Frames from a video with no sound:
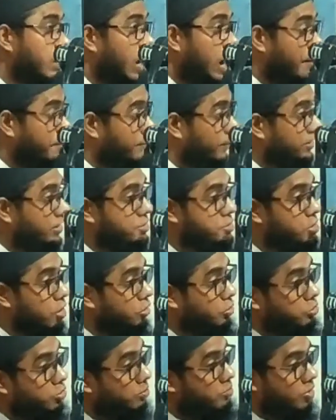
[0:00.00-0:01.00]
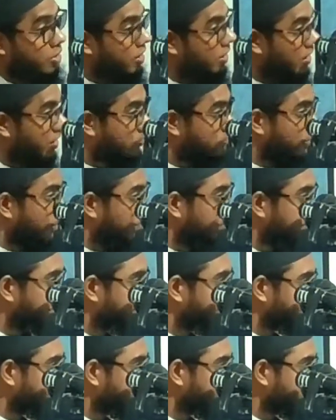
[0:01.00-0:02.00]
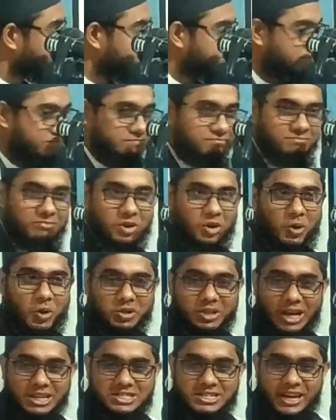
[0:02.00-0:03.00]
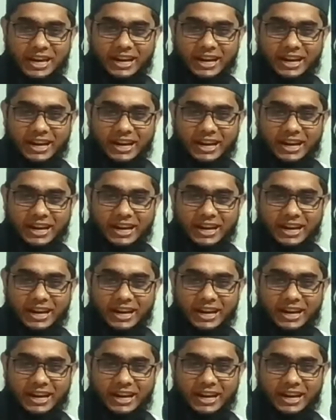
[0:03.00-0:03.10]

আপনাদের সত্য বলা লাগবে বরকত আছে